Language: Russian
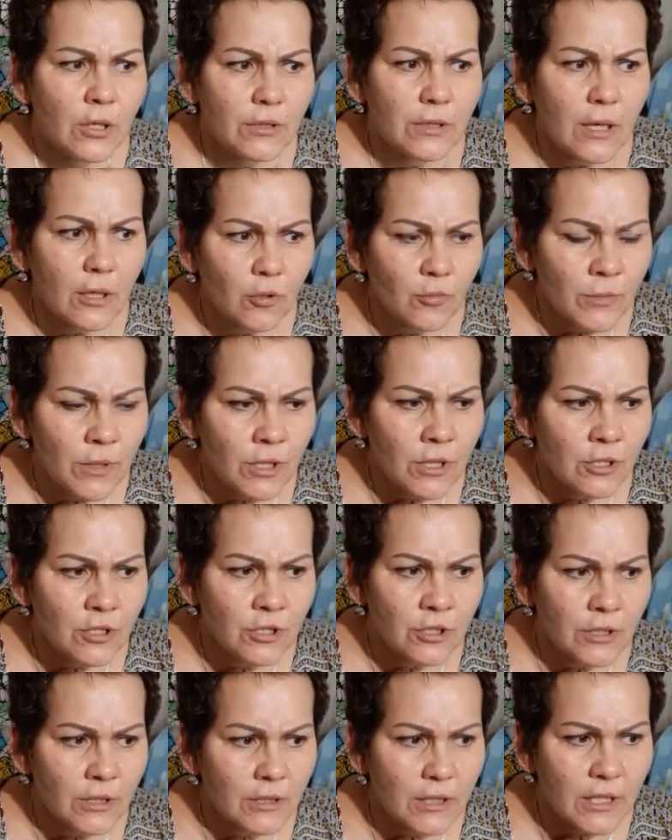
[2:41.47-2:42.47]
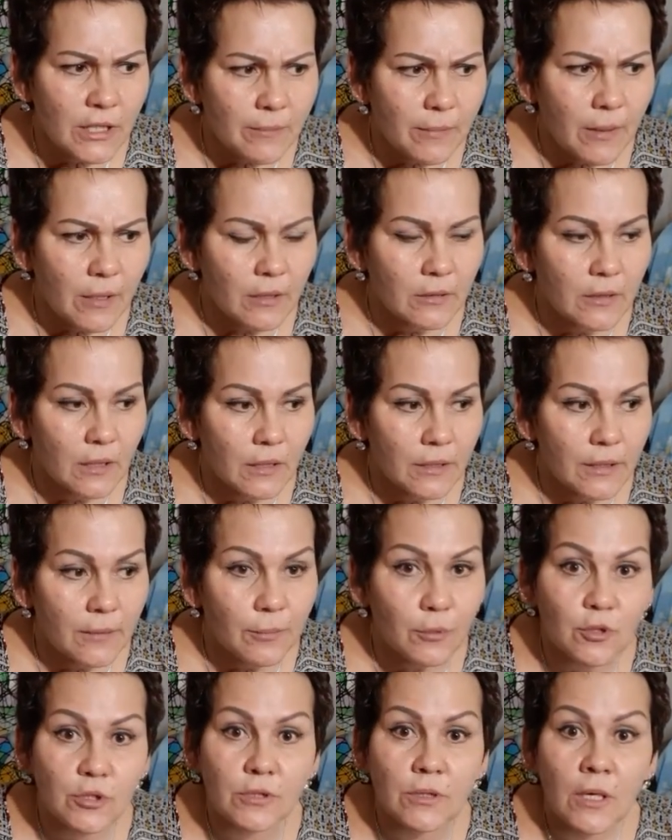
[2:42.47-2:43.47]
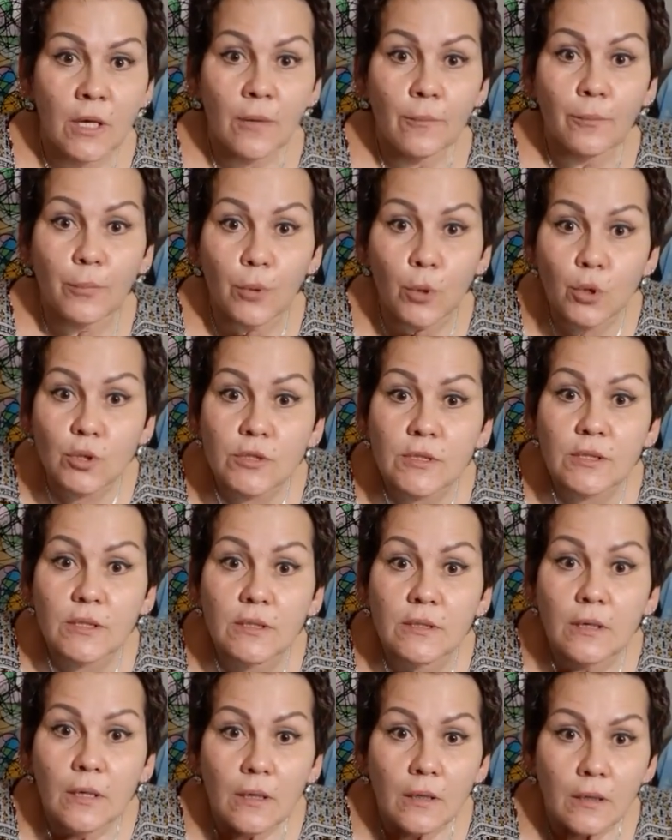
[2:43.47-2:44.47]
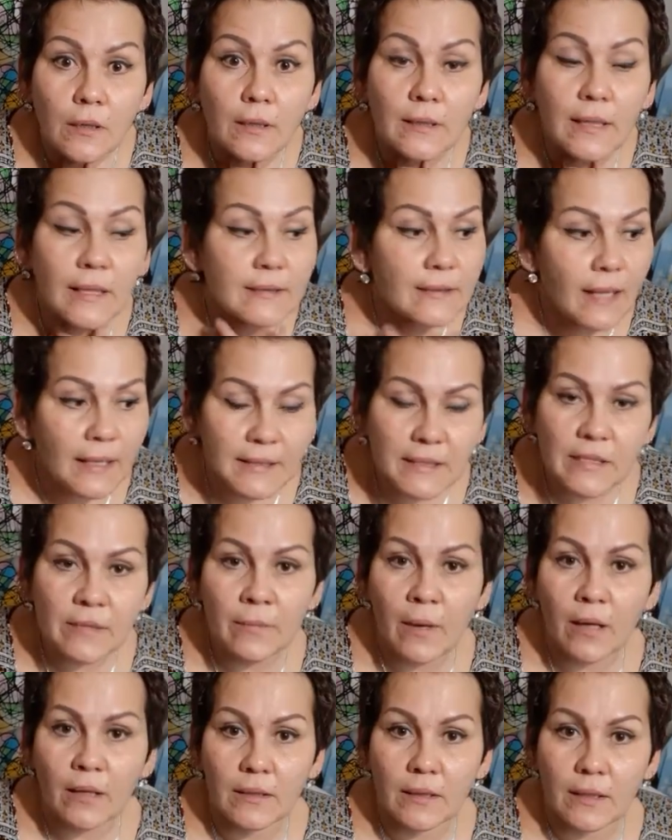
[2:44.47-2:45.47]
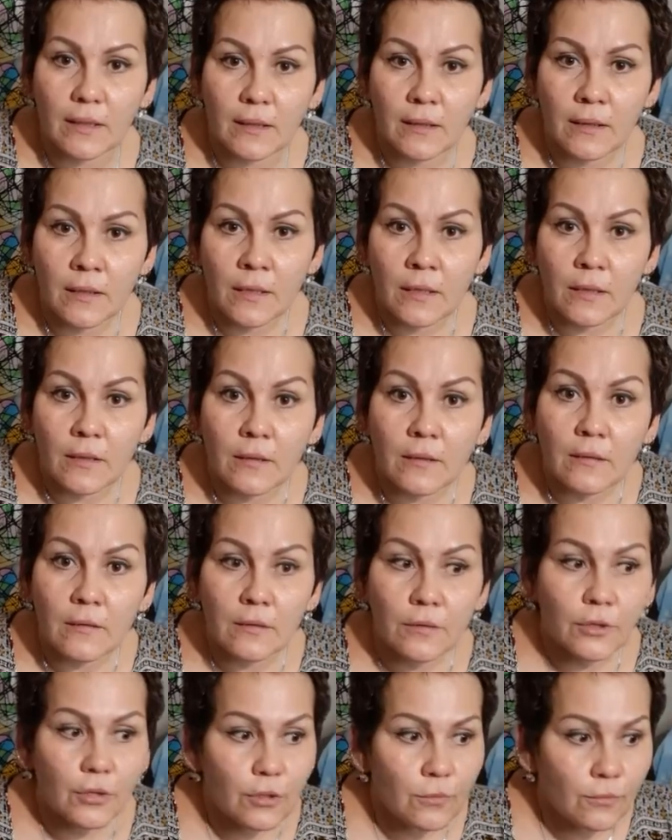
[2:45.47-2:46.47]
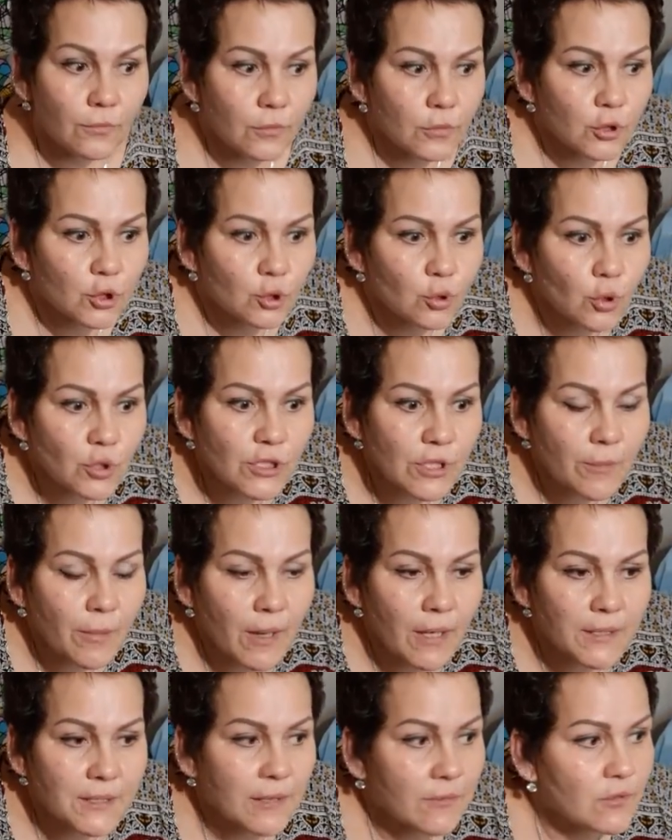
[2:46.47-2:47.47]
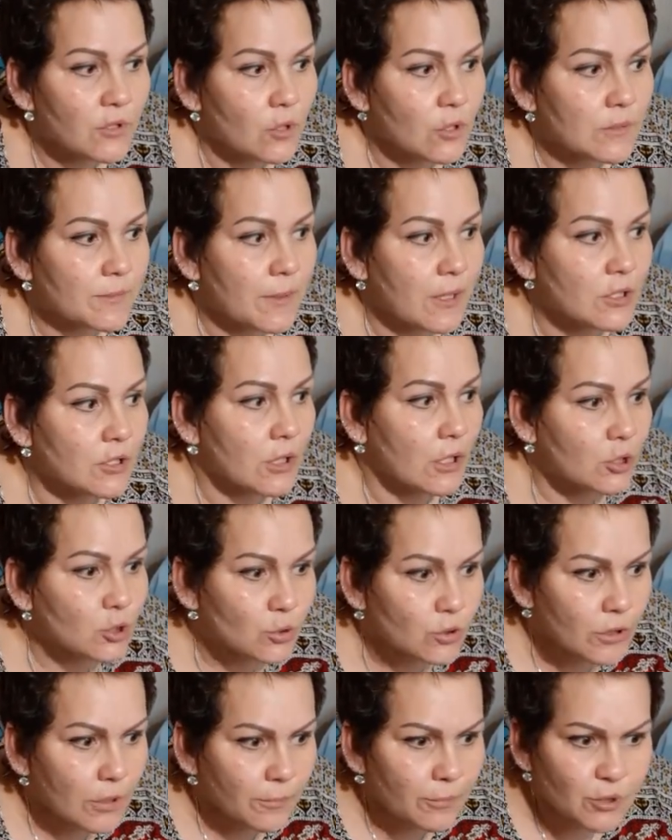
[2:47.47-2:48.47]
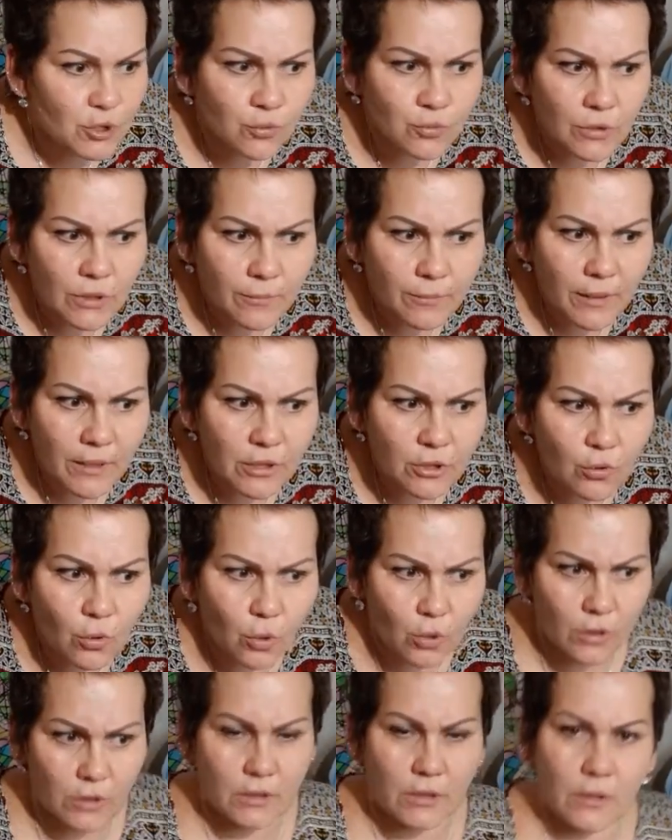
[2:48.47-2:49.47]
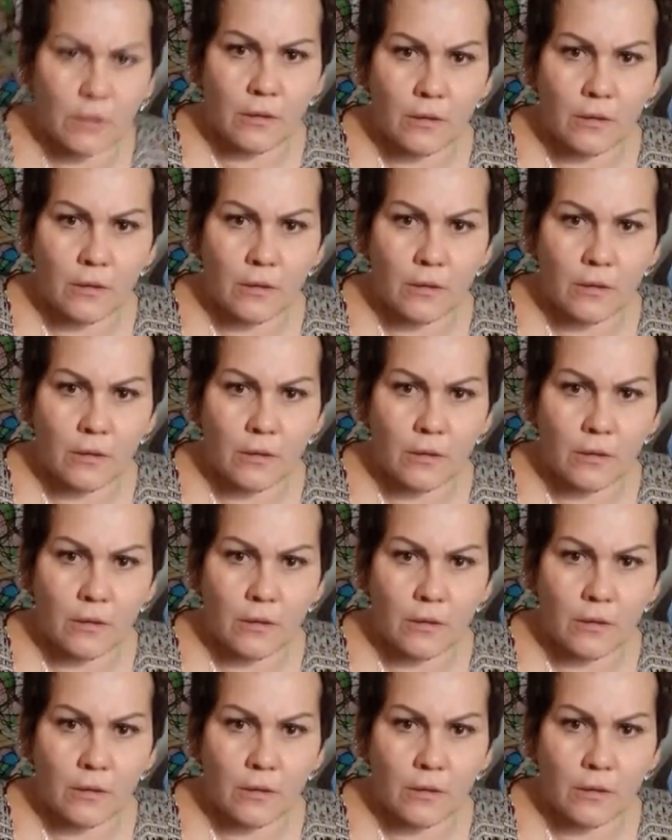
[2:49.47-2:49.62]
Так у меня вообще никогда не болел, да? Я просто, просто глотать не могла. Что за болезнь? Я все спрашивала, а что так, почему так болит горло-то?